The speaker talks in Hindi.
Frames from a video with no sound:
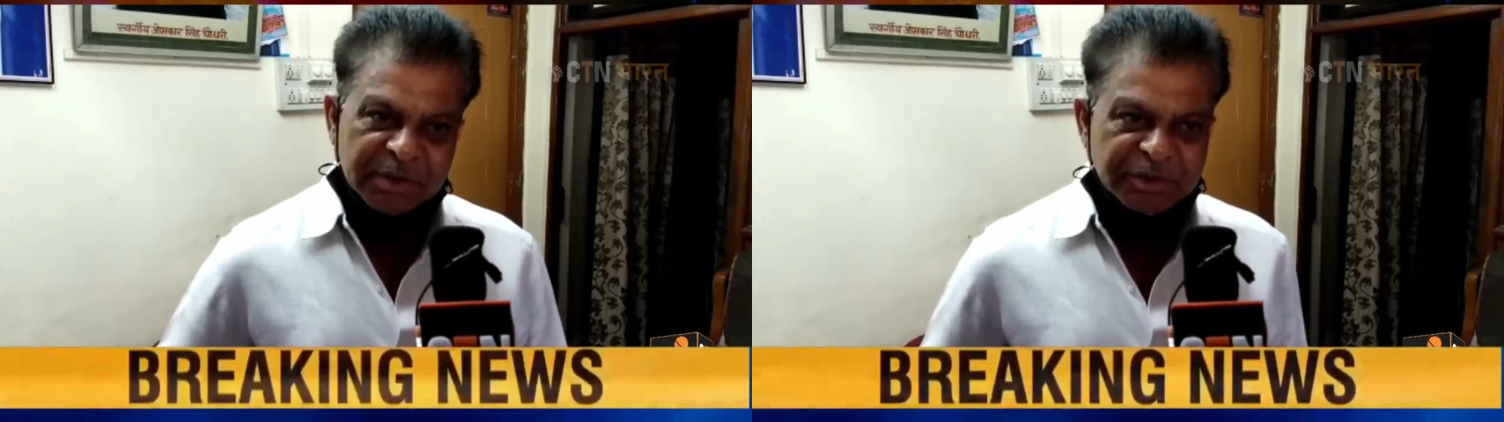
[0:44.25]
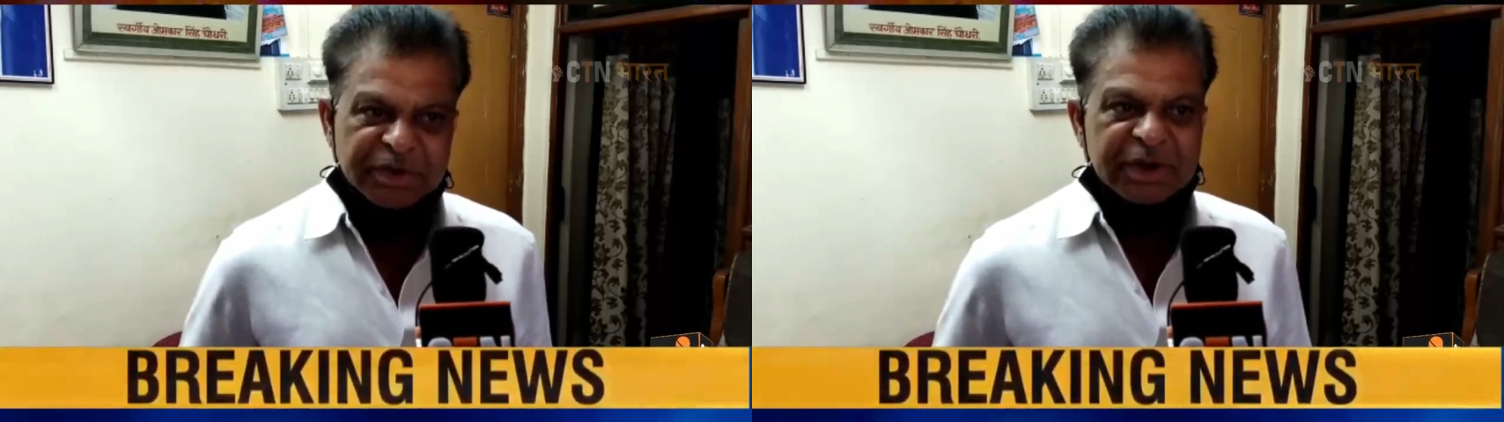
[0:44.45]

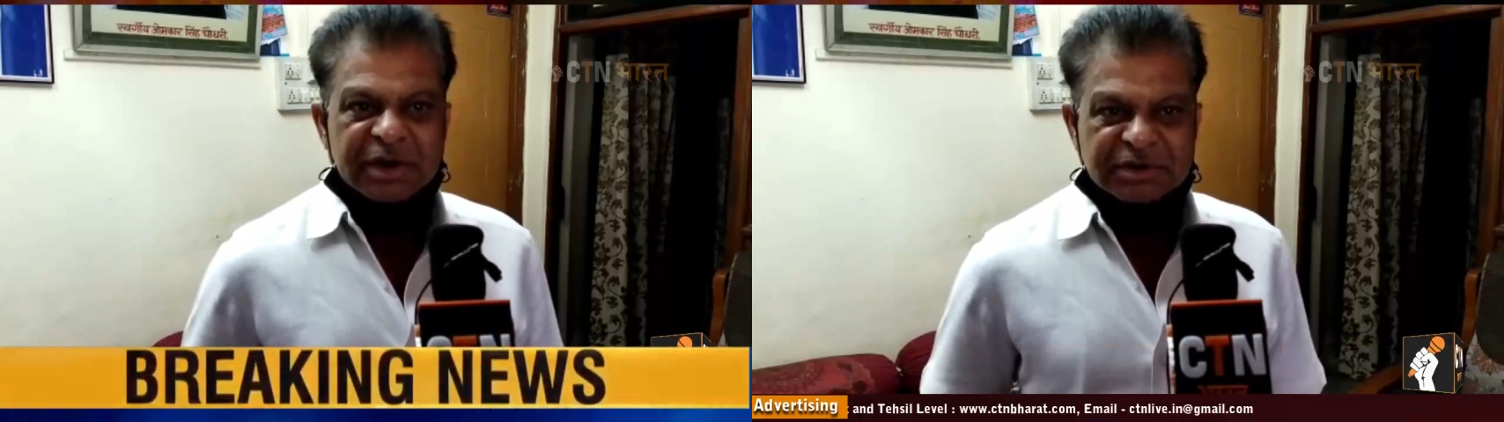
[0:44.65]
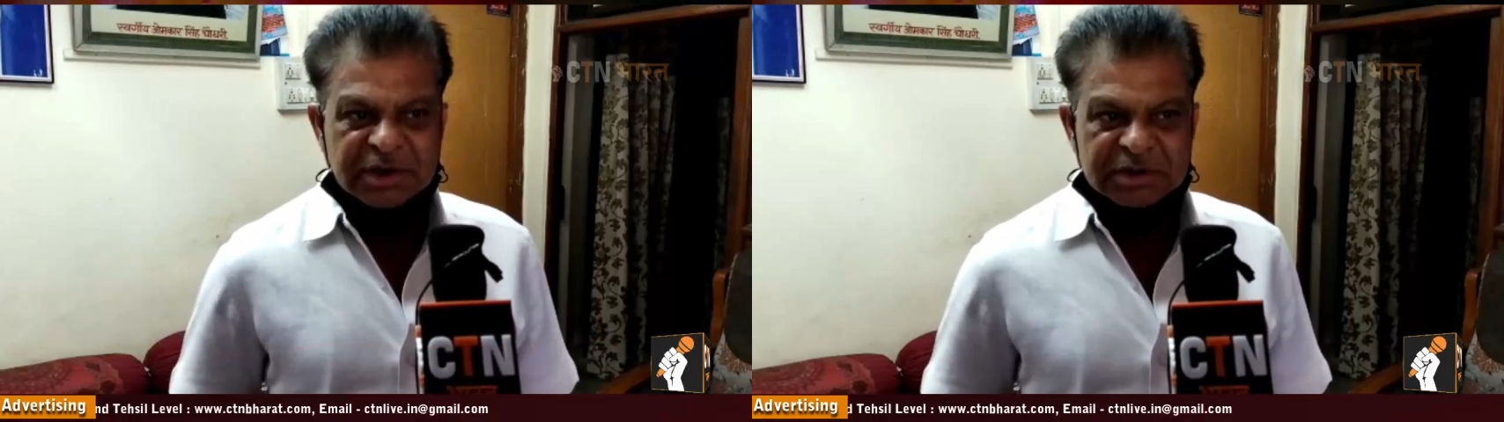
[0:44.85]
सभी से
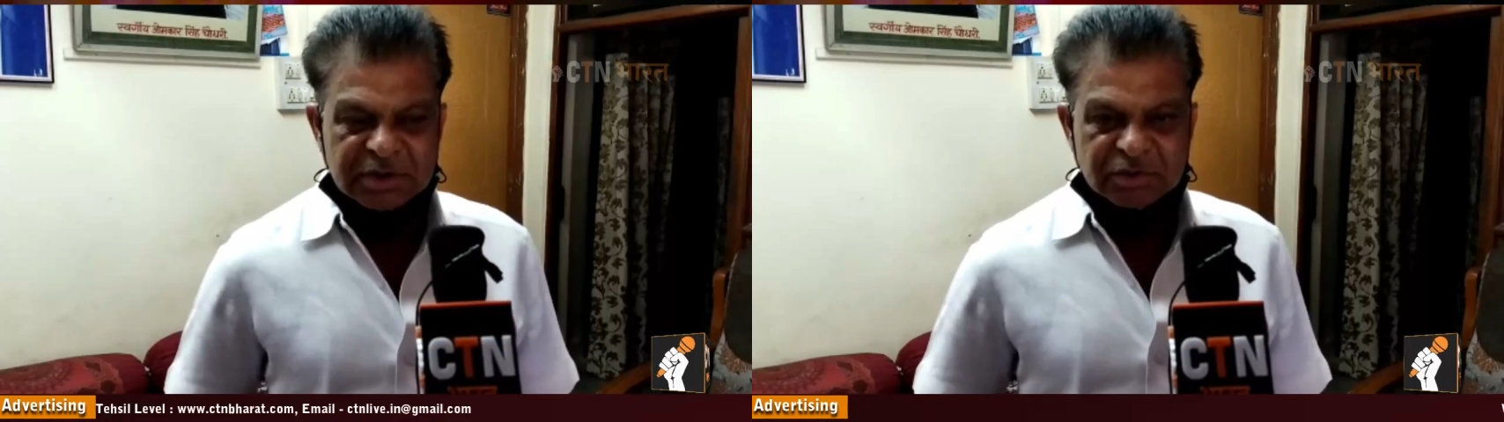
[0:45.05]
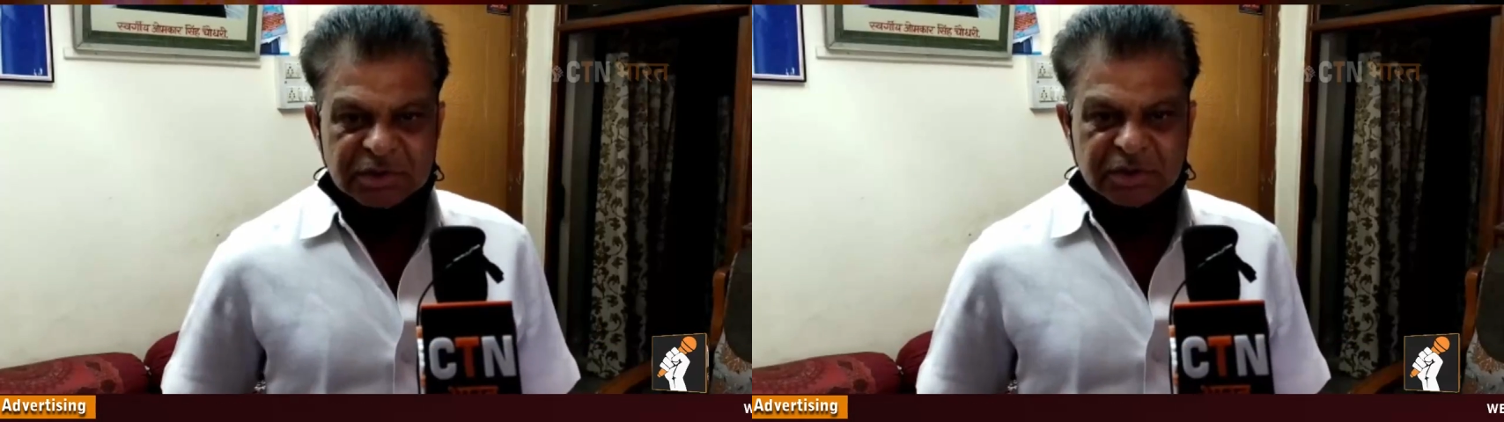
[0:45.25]
कहना
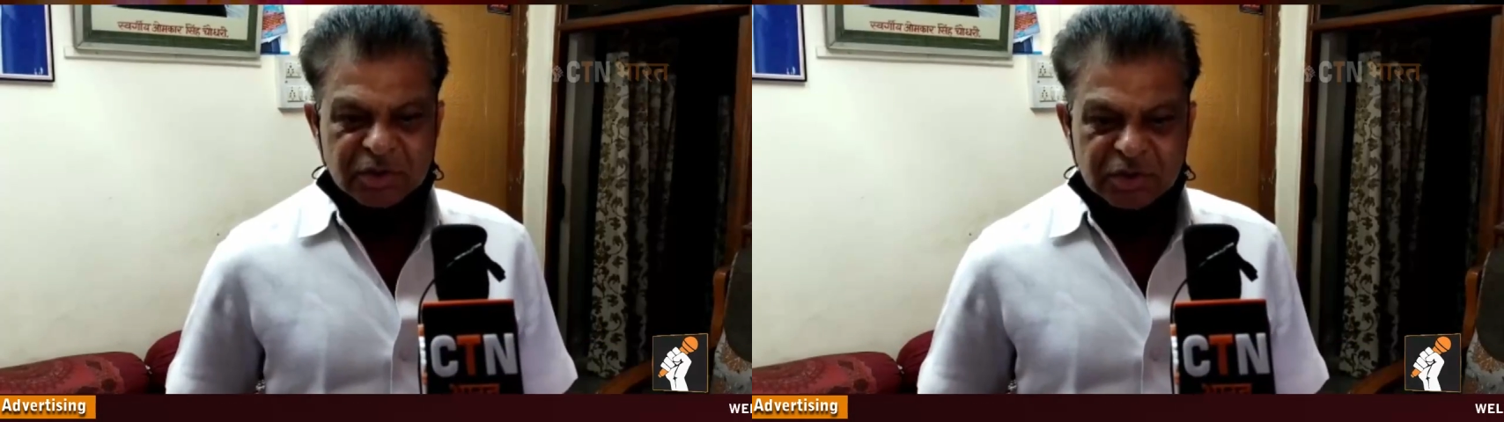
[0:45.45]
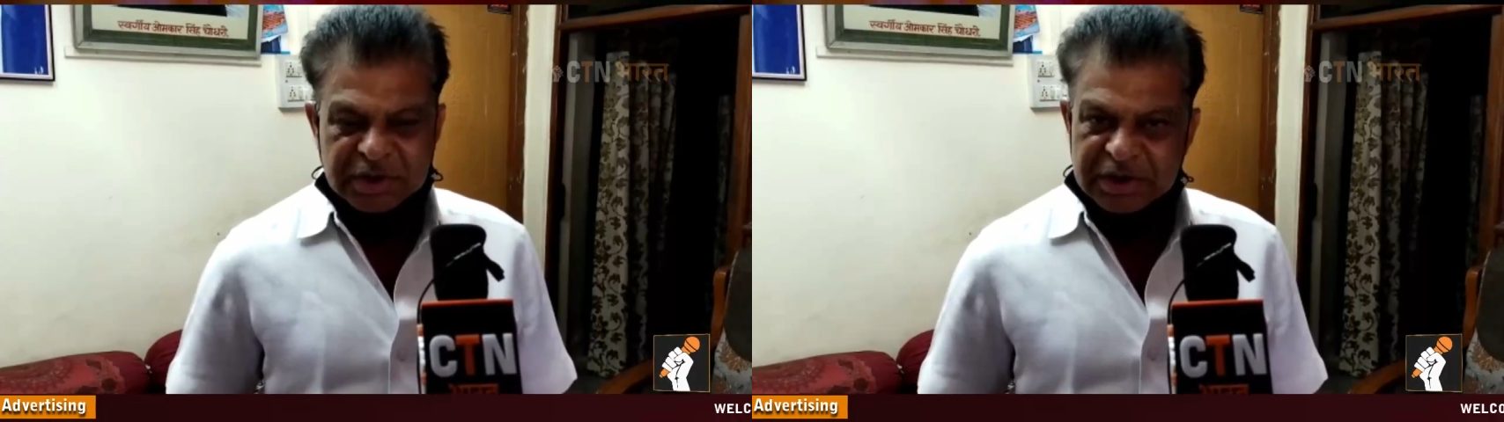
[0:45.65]
चाहता हूं कि
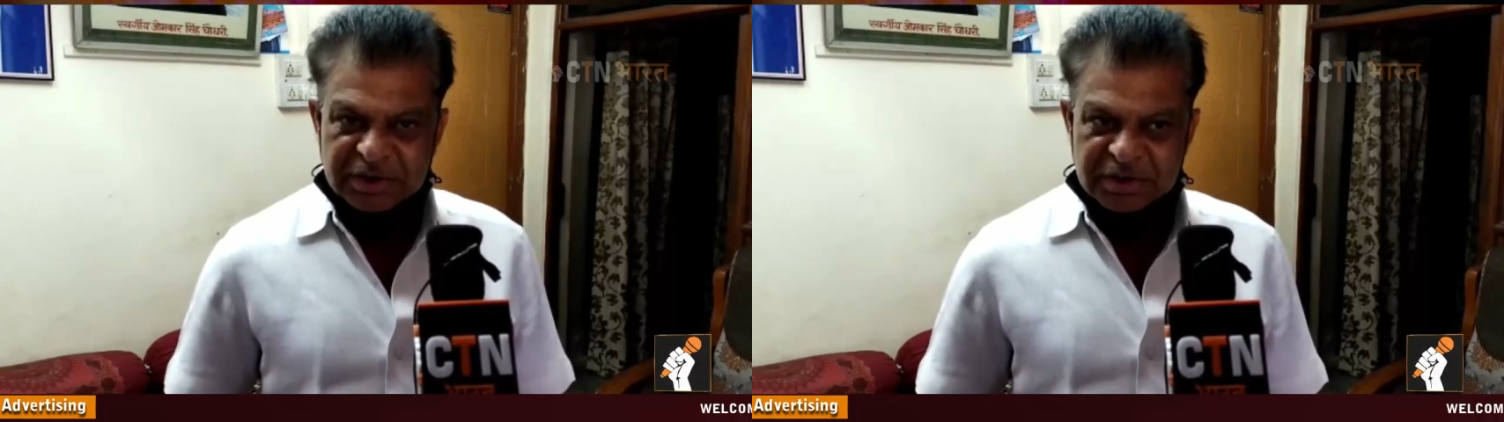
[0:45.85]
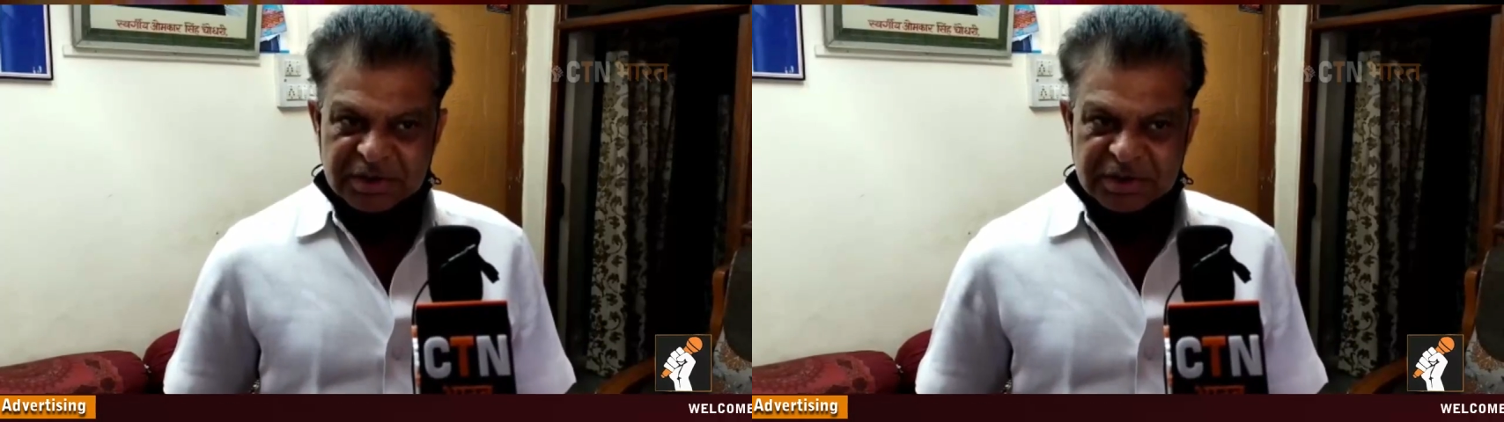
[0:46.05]
कोरोना